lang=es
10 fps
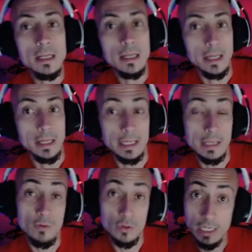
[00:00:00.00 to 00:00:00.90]
eh, que ya
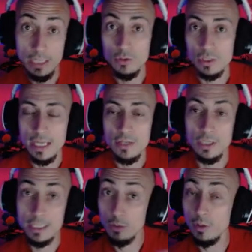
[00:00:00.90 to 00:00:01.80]
fueron saliendo este año en
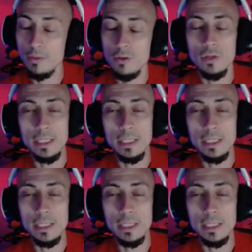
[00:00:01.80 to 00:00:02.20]
esta colección